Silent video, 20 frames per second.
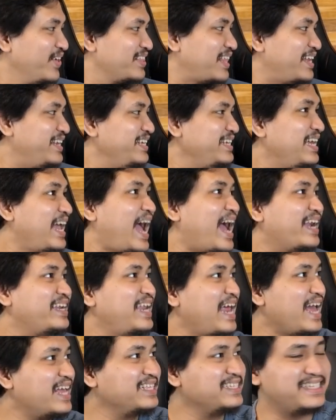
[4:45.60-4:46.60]
Tadi nggak
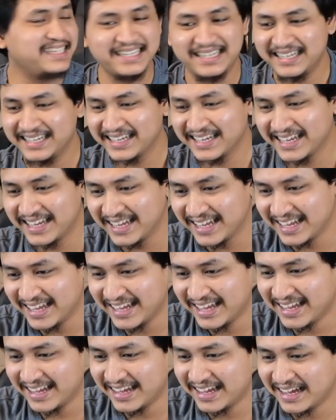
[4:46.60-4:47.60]
ada anjing.
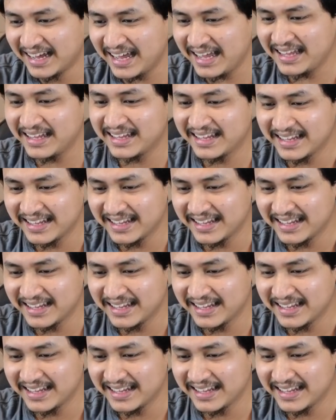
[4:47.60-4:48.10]
Hah?